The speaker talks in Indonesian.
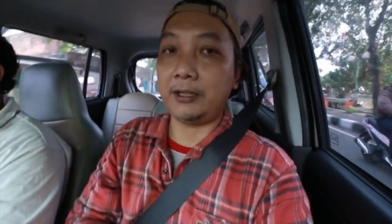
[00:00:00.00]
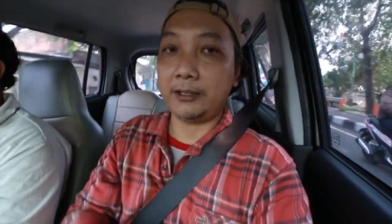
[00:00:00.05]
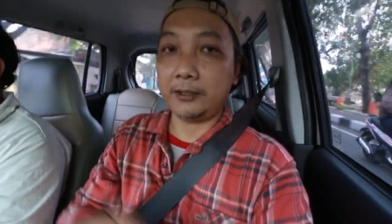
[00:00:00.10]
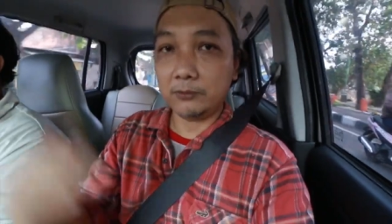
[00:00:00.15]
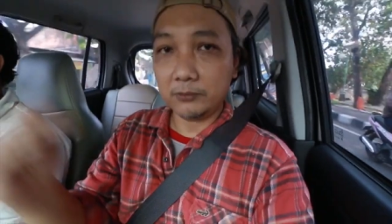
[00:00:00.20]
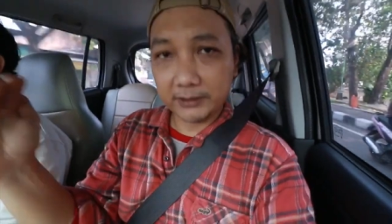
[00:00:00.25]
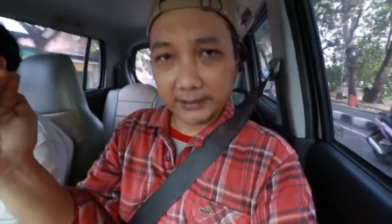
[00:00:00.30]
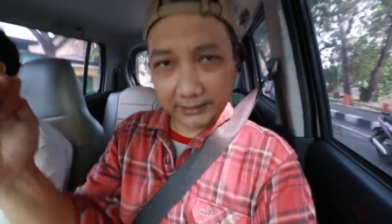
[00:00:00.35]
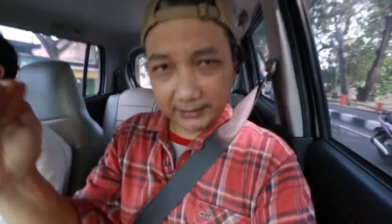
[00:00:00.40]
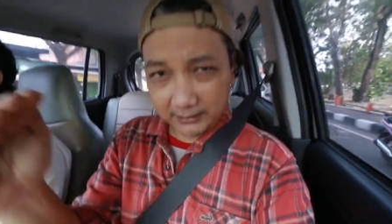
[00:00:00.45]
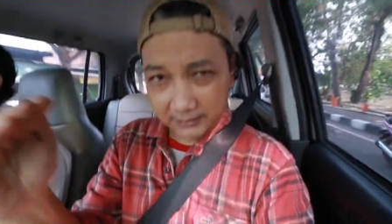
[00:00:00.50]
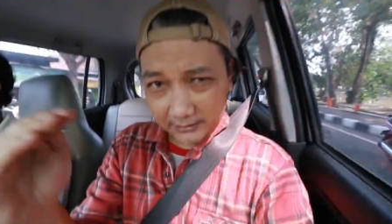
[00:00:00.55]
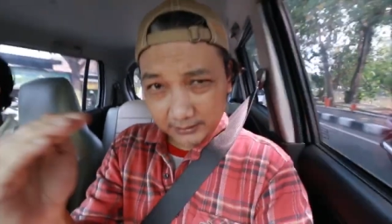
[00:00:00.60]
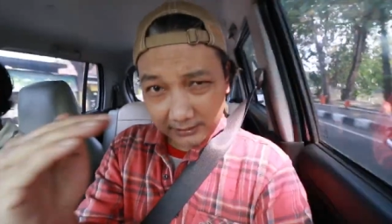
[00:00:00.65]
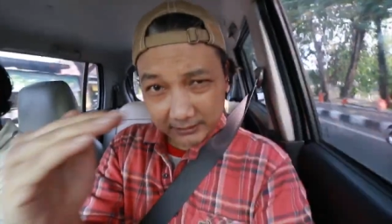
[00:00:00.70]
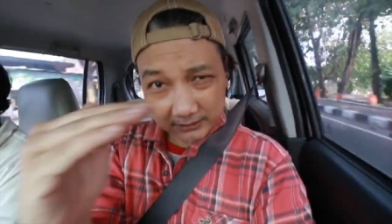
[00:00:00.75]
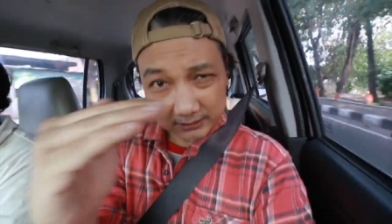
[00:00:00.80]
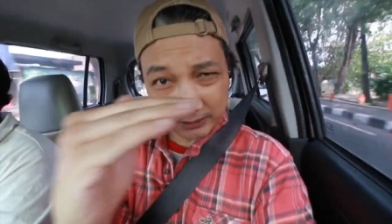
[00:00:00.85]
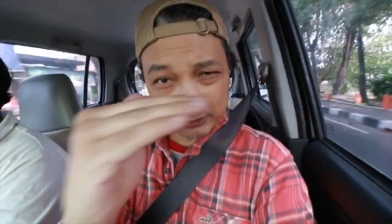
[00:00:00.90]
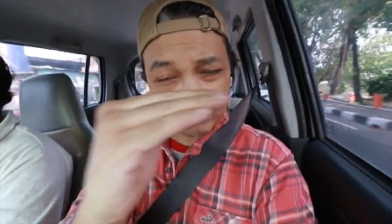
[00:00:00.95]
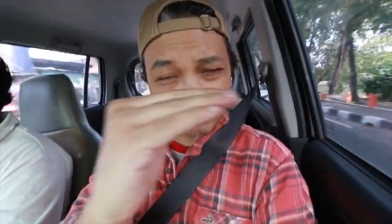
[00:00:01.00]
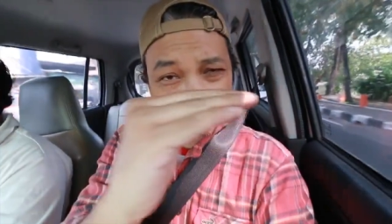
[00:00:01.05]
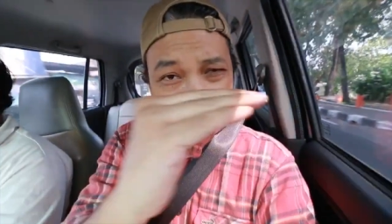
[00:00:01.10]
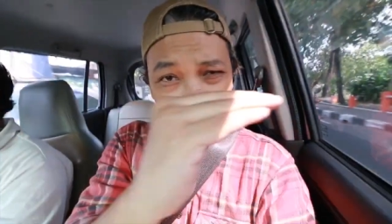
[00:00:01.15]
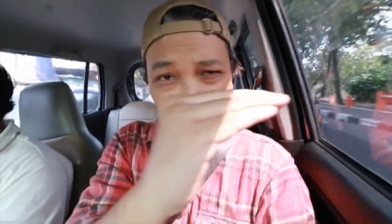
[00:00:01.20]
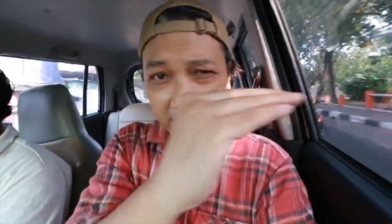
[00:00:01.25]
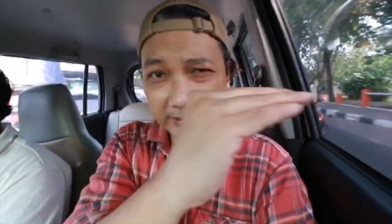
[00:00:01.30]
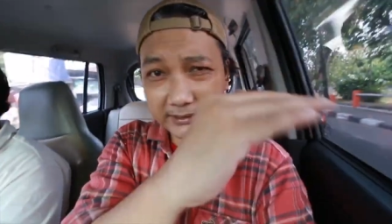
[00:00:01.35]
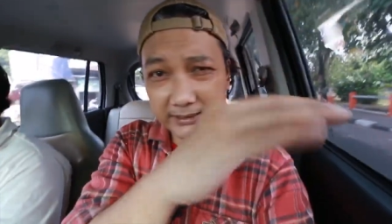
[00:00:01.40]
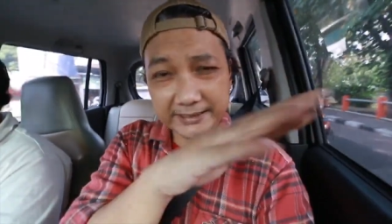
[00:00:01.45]
ya udah
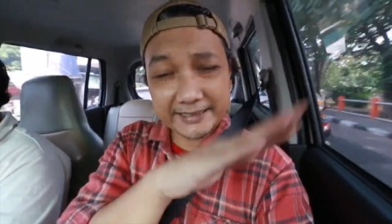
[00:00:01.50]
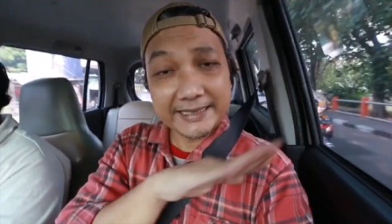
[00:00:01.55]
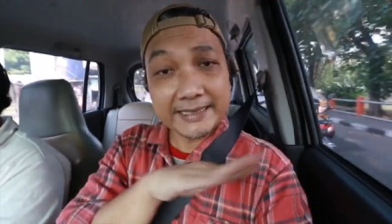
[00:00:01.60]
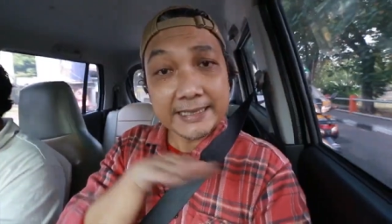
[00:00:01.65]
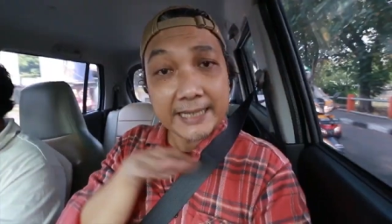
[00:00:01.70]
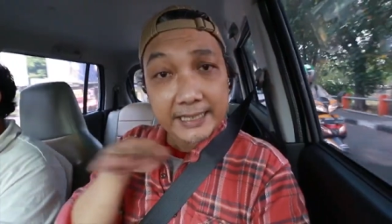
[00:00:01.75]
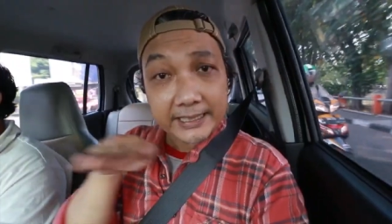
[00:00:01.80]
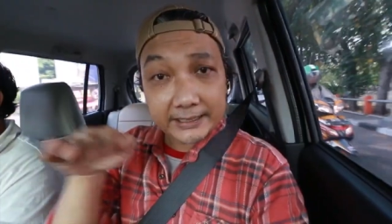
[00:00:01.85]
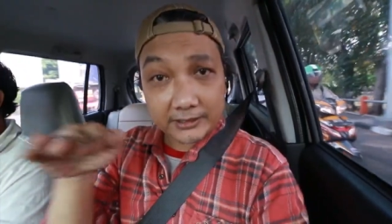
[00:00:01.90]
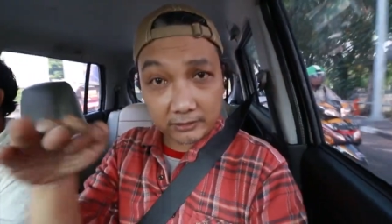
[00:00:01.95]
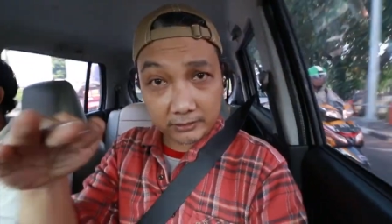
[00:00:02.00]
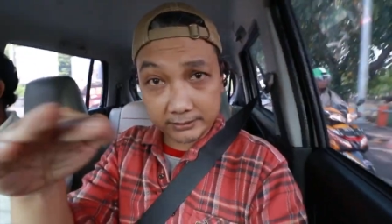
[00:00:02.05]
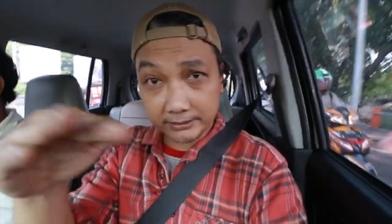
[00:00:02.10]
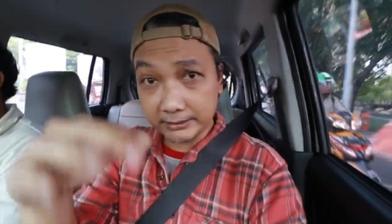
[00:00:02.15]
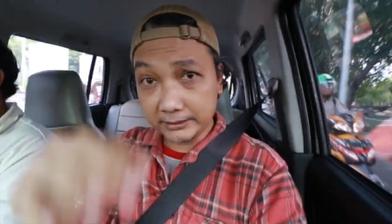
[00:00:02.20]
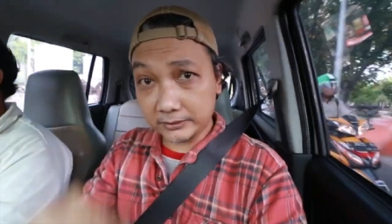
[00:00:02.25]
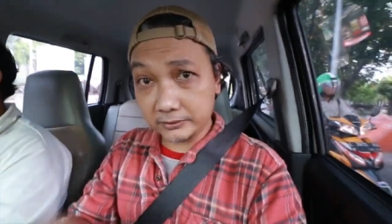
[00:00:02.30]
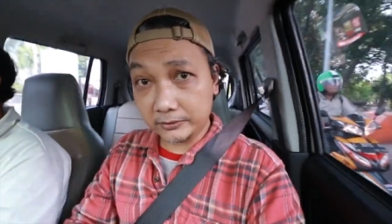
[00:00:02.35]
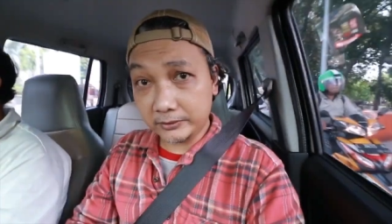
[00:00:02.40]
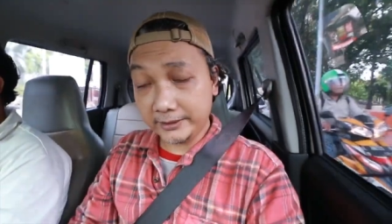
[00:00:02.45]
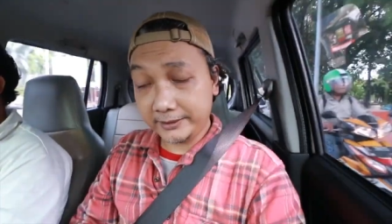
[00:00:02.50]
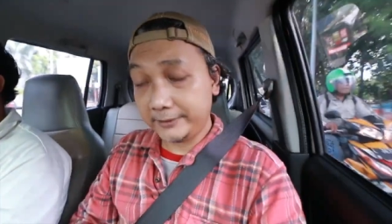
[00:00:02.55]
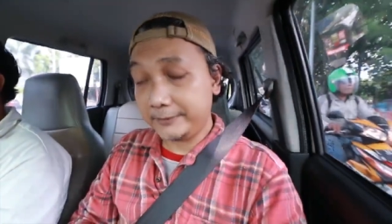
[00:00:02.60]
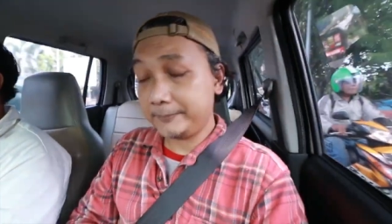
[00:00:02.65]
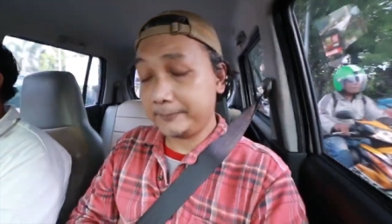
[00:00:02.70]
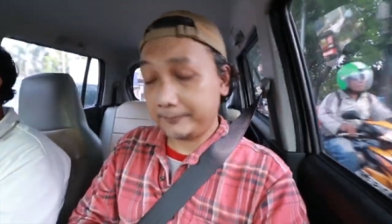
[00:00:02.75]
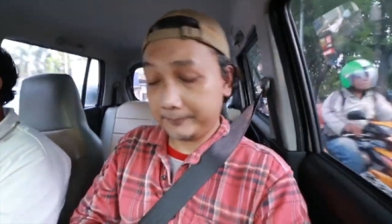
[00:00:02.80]
120 aja dihindari kalau ada gedungnya